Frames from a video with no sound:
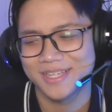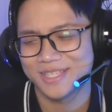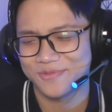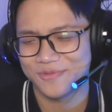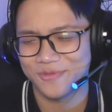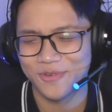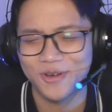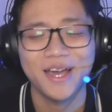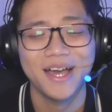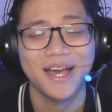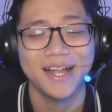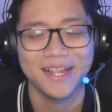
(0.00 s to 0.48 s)

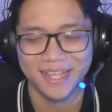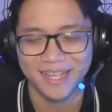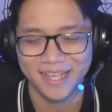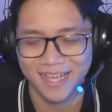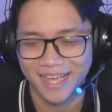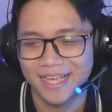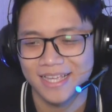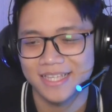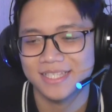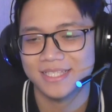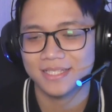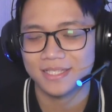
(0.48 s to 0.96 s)
guys vokal ya
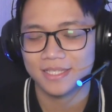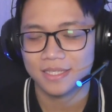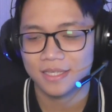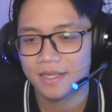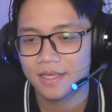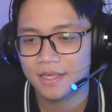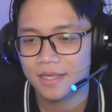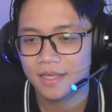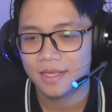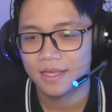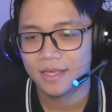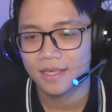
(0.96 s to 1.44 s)
guys
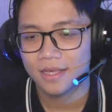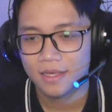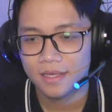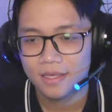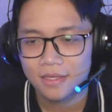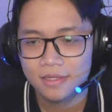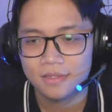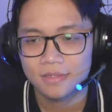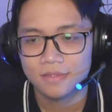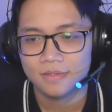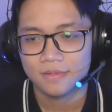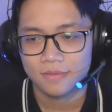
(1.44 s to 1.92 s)

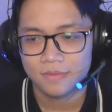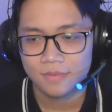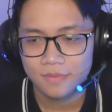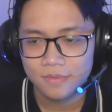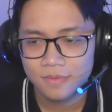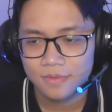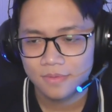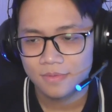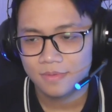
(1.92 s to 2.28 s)
oke